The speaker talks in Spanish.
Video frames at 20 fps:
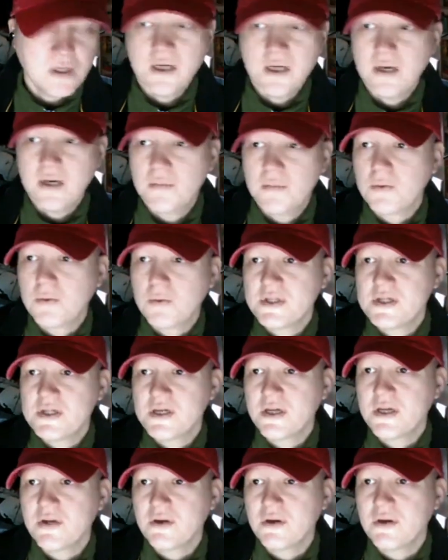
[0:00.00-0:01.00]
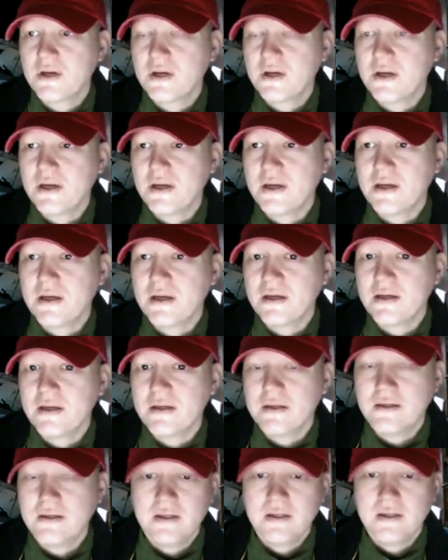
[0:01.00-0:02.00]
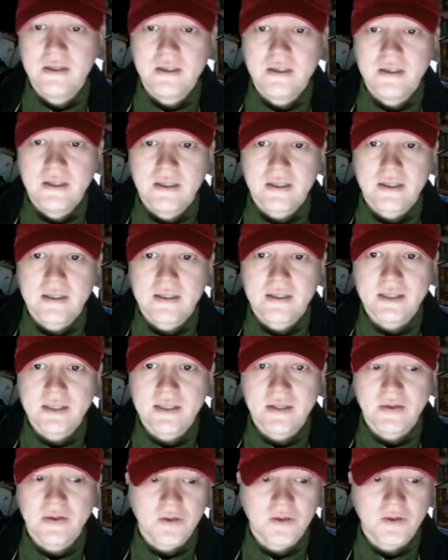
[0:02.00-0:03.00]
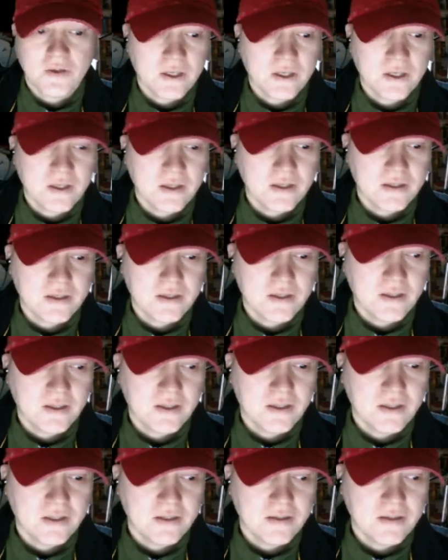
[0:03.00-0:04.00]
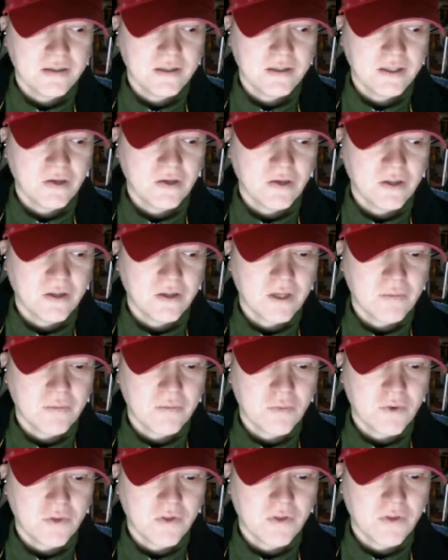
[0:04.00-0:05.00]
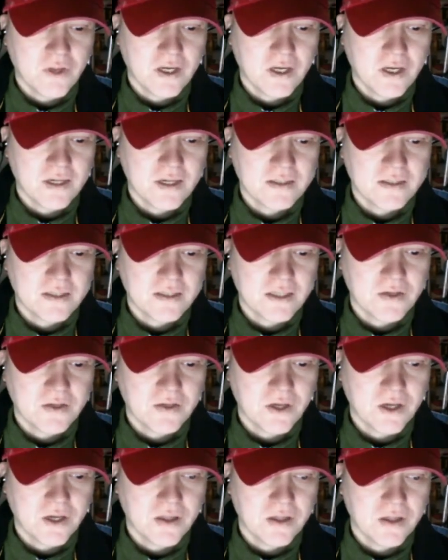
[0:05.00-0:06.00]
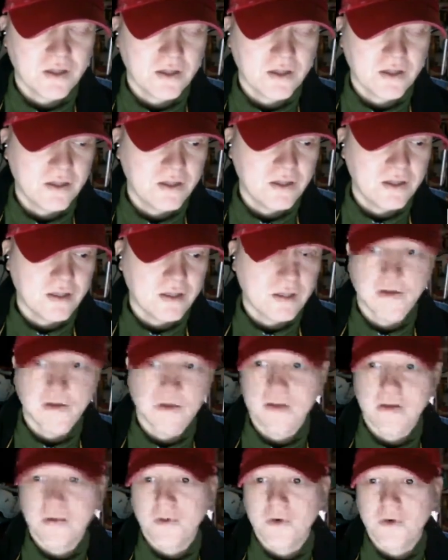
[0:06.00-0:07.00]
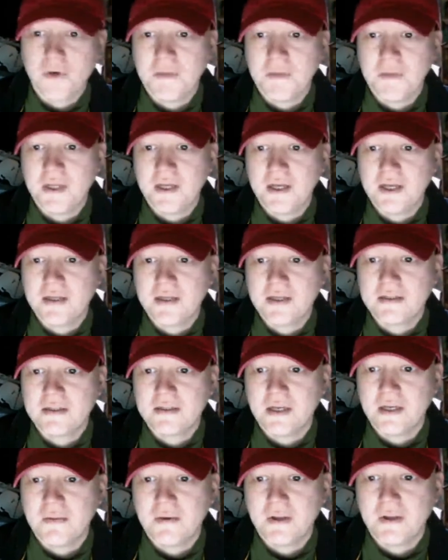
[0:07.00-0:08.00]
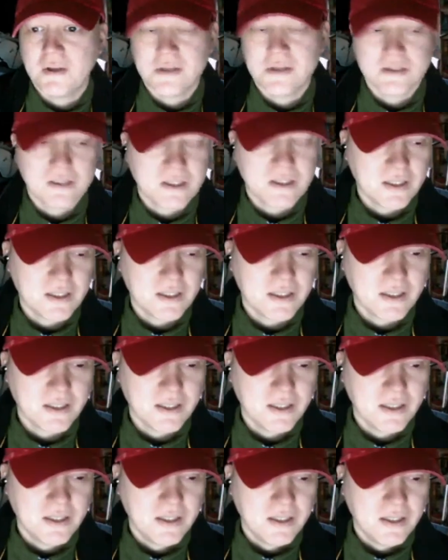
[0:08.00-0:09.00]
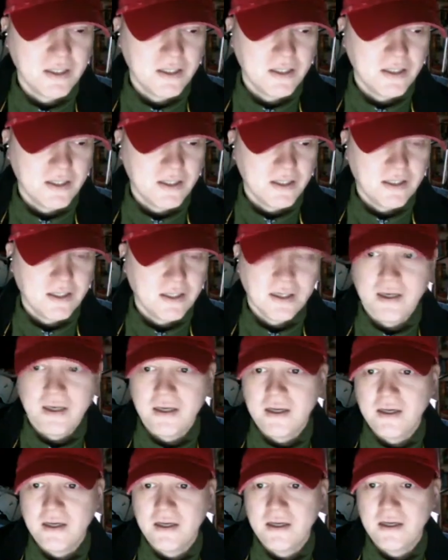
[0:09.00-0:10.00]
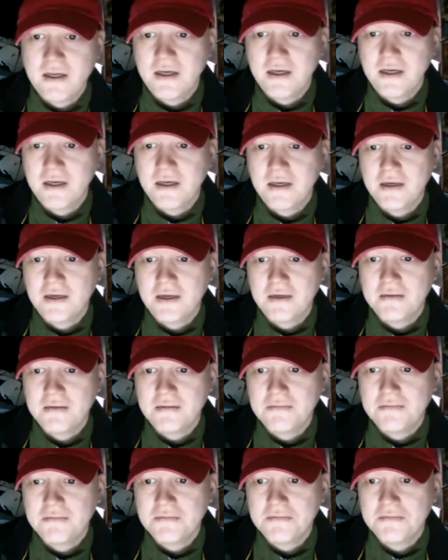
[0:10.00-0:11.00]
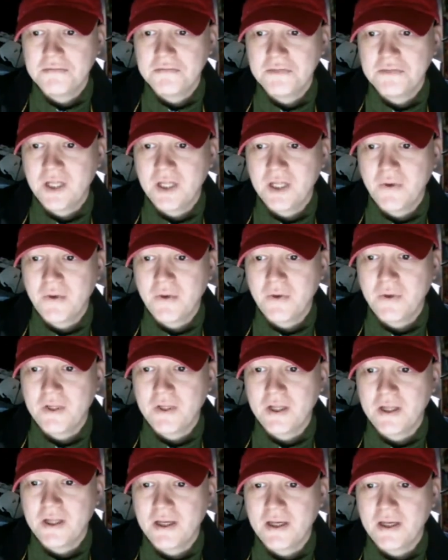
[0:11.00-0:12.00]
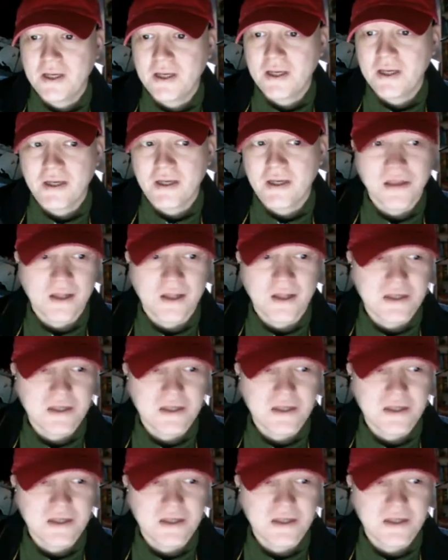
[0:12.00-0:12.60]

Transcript: he aprovechado que, he salido de, la hora del almuerzo de las clases que estoy intentando hacer por las mañanas y la verdad es que eh, me he dado cuenta de que quizás